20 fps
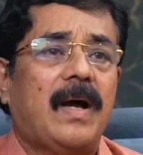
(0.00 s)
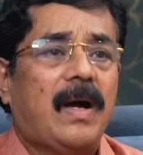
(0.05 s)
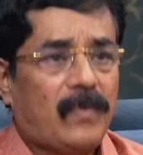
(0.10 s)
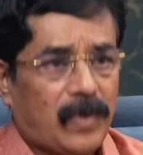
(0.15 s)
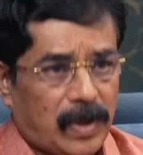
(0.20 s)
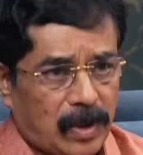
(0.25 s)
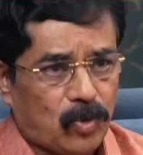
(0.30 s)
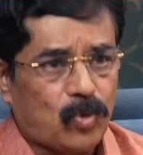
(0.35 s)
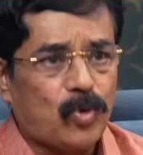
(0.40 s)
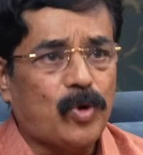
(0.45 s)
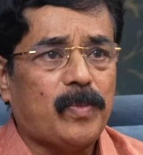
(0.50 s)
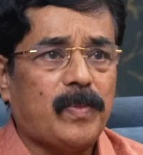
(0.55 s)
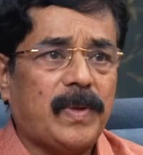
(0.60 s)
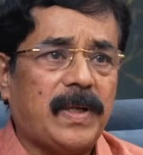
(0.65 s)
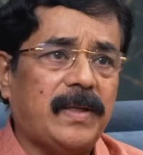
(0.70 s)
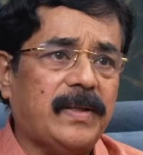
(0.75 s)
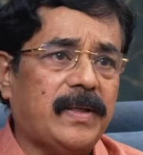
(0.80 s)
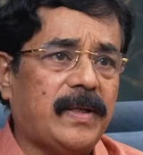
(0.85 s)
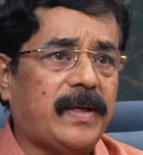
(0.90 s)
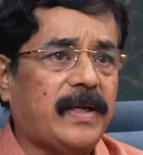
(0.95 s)
அவங்க
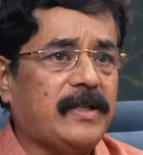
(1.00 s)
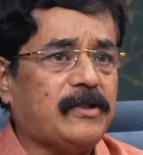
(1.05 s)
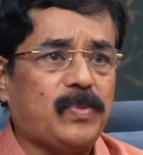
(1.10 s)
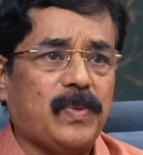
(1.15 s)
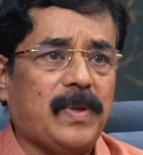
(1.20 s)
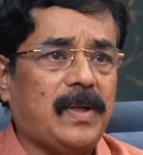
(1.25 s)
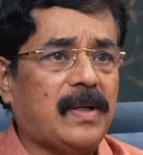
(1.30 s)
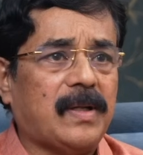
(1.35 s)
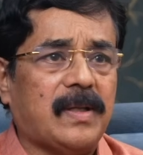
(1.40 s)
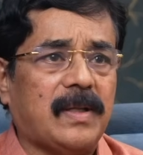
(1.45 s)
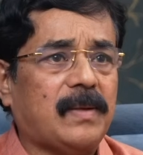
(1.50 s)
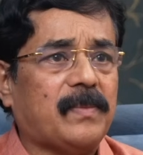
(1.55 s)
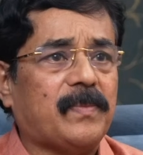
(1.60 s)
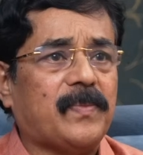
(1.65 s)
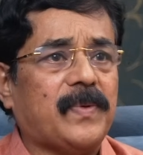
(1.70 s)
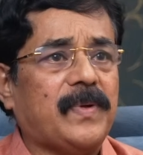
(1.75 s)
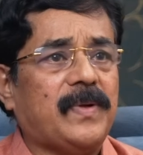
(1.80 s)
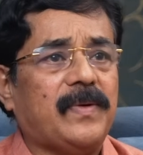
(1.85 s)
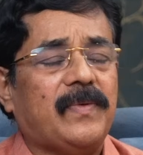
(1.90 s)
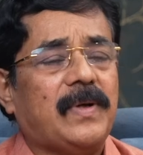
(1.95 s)
குடும்பம் அந்த ரைஸ் மில்லில் தான்
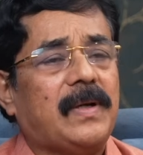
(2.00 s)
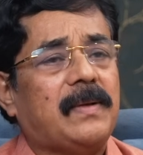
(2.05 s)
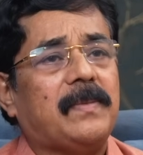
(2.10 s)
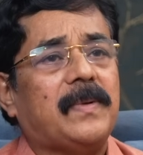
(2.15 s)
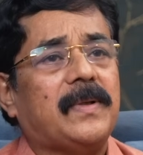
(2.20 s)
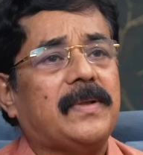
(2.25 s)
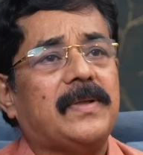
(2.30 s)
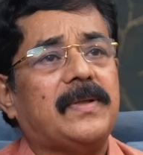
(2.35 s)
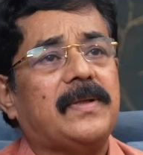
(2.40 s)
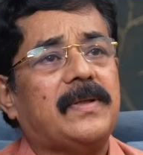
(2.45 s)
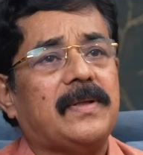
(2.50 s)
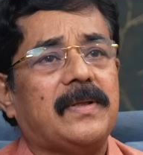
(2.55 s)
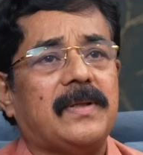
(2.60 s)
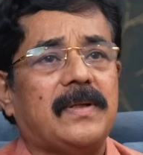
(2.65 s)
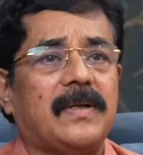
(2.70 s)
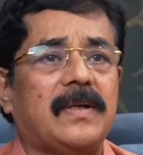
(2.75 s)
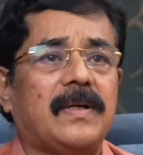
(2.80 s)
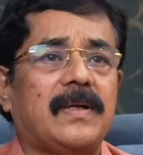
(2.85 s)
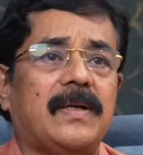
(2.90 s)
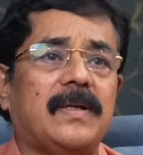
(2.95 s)
போய் வேலை பார்த்துக்கிட்டு
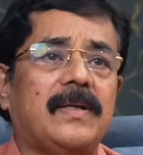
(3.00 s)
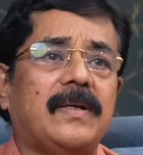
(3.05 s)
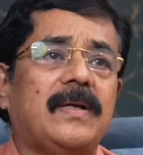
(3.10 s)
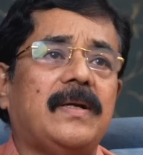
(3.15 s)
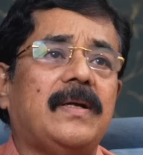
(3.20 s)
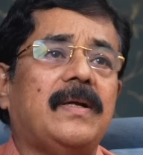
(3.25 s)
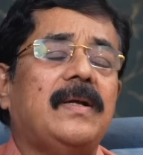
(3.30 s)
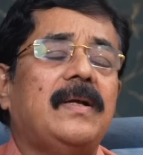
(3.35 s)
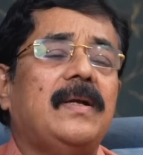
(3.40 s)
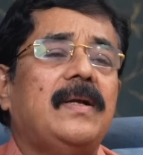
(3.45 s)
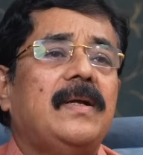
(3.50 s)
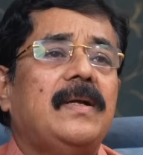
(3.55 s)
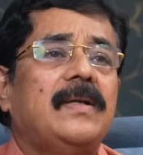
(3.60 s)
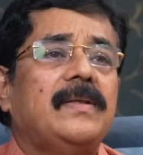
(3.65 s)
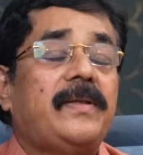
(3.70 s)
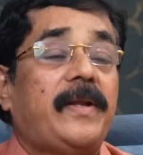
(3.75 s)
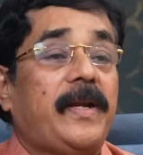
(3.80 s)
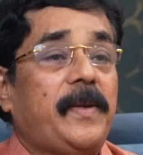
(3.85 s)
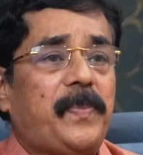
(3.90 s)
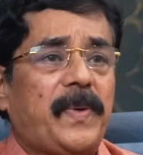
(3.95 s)
வந்திருக்கிறாரு
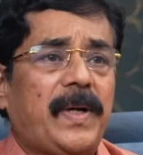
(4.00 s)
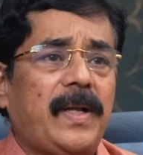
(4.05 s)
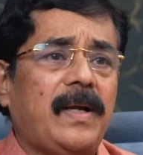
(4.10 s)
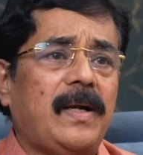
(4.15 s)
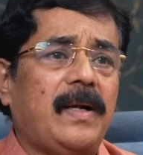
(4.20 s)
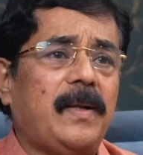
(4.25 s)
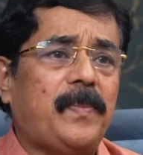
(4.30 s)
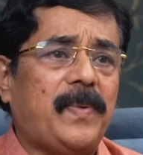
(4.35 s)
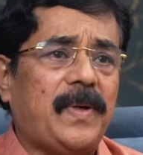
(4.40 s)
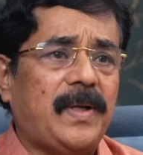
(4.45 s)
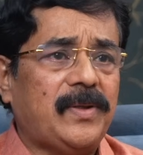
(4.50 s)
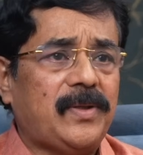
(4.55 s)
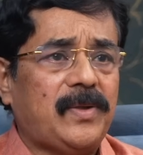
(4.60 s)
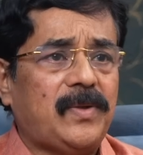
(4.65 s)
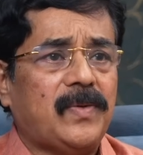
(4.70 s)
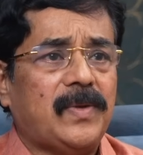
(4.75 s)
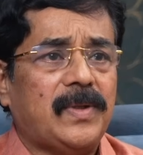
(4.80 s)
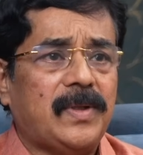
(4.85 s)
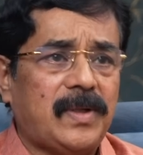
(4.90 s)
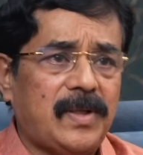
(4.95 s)
திரைப்படங்களை
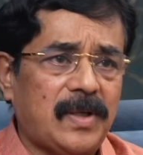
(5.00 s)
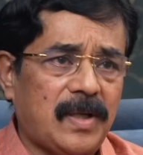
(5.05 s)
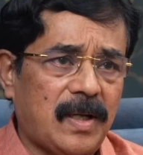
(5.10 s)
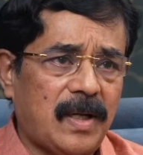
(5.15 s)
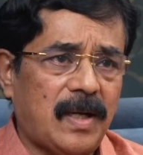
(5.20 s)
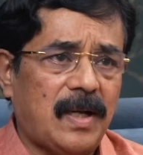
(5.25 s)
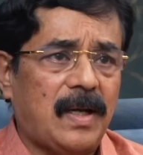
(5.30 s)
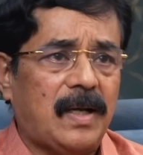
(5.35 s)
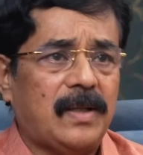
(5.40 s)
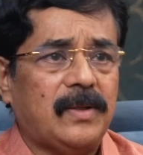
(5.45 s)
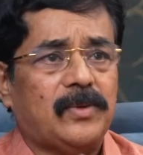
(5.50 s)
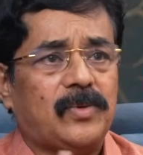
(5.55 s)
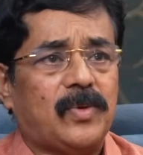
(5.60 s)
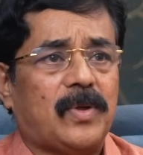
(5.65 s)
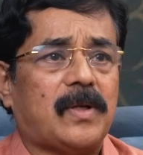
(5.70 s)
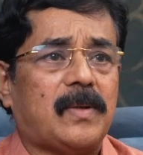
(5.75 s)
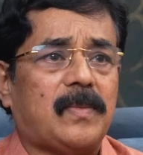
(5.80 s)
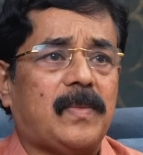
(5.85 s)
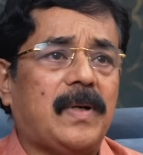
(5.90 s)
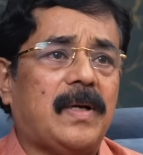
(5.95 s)
பார்த்துட்டு வந்துட்டு அது
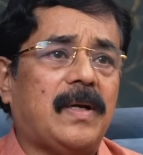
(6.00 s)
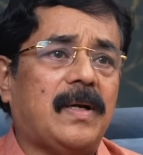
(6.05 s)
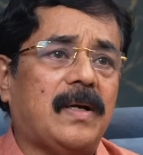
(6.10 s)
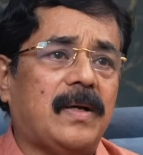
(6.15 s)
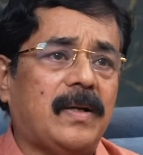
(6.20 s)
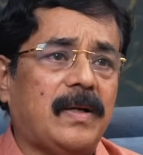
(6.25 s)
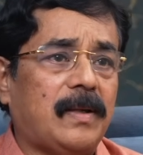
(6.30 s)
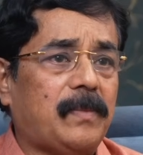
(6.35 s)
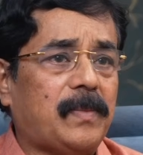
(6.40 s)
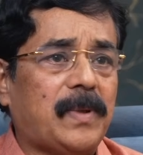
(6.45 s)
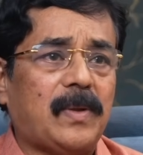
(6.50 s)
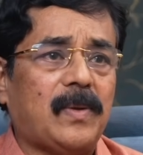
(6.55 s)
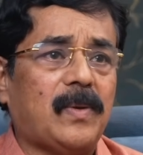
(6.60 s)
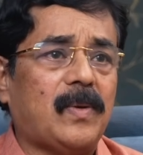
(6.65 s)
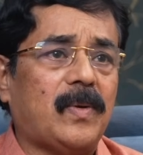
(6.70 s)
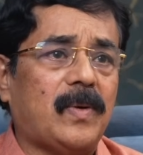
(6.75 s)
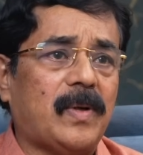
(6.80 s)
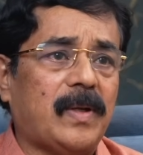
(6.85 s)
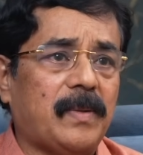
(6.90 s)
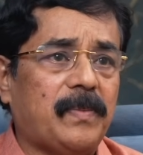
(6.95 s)
தொடர்பாக
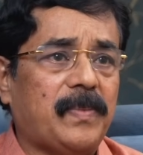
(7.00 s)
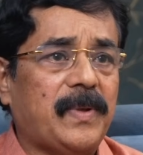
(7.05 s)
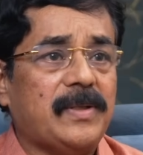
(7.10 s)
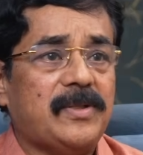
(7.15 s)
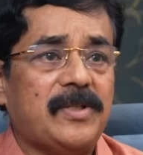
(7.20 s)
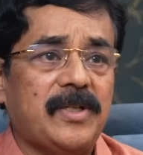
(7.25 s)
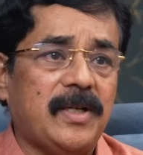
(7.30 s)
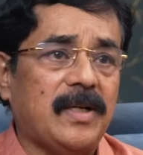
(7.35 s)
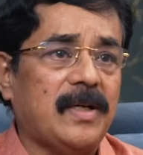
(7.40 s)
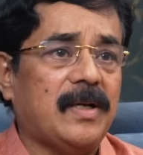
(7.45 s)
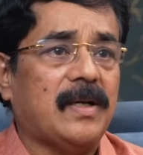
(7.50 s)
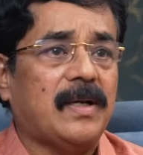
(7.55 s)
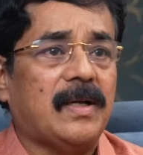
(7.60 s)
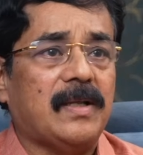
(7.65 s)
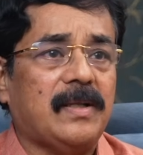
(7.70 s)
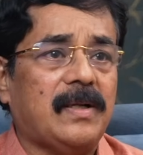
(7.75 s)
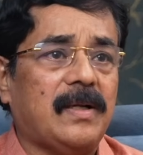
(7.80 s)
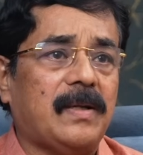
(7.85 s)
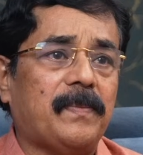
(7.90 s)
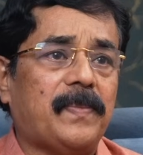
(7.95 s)
நண்பர்களோட பேசி
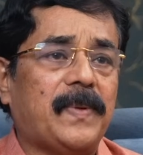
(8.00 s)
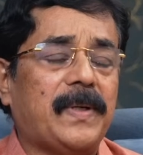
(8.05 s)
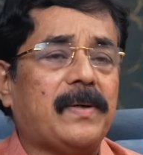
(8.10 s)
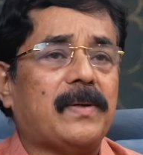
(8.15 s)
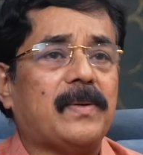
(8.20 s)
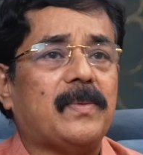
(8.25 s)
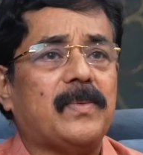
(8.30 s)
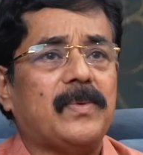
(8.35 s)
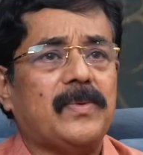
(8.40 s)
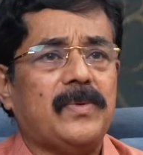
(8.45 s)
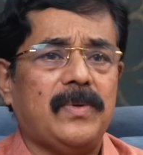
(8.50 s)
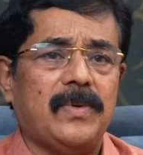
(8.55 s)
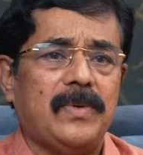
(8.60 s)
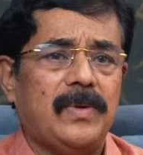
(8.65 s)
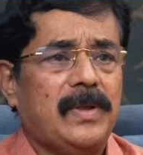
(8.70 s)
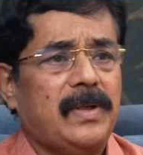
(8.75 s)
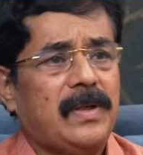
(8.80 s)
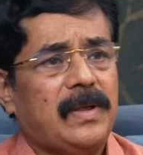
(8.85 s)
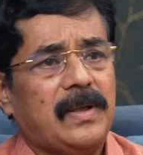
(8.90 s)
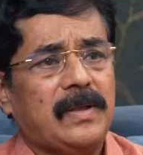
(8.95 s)
அதெல்லாம் பண்ணுற போது
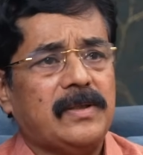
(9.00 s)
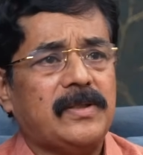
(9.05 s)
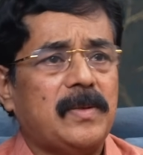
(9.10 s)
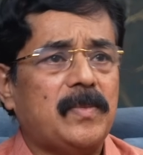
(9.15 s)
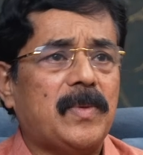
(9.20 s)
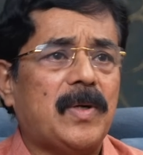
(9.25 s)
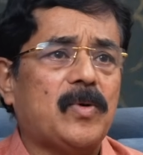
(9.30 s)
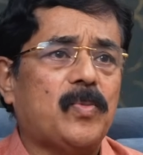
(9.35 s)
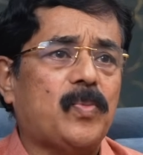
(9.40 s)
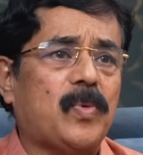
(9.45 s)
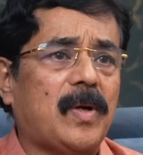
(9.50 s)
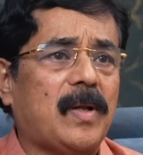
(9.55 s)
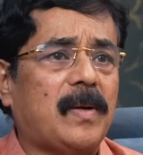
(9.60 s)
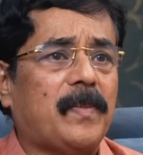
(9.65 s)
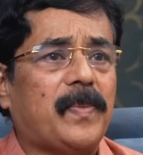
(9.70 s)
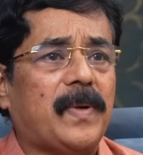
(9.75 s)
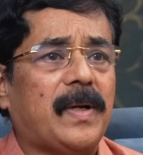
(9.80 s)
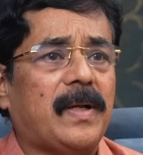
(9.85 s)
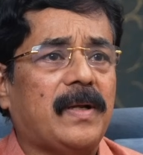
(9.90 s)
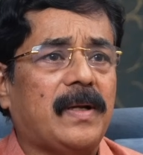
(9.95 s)
நீ சினிமாவுக்கு
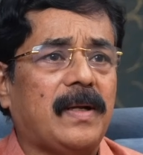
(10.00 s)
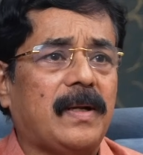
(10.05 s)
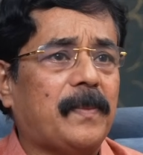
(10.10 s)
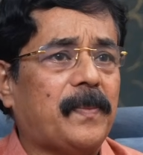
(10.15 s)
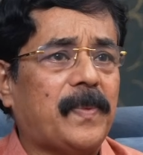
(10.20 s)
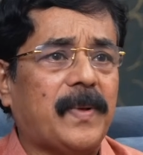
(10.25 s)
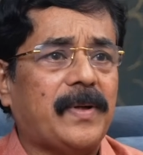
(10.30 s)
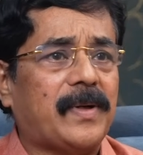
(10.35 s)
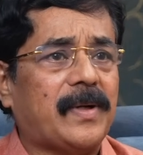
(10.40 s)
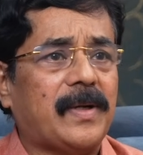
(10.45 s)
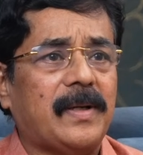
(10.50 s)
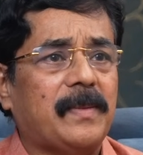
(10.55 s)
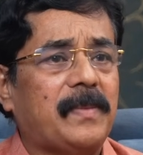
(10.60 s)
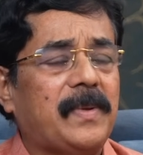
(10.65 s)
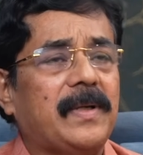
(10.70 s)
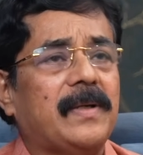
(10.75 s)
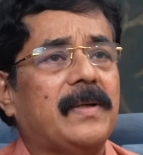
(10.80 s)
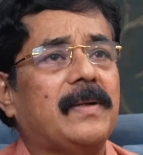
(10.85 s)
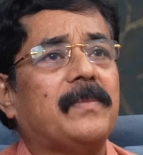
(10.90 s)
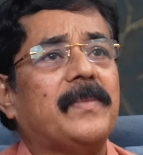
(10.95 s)
போகலாம்ப்பா நல்லா பண்ணுற
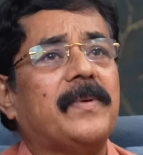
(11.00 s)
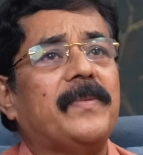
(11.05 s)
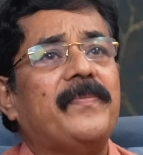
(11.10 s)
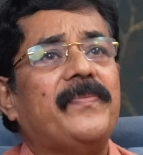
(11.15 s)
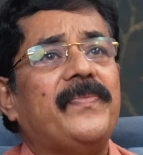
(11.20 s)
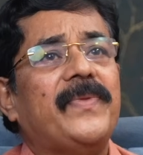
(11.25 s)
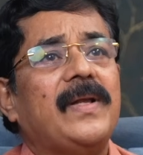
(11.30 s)
அப்படிங்கிற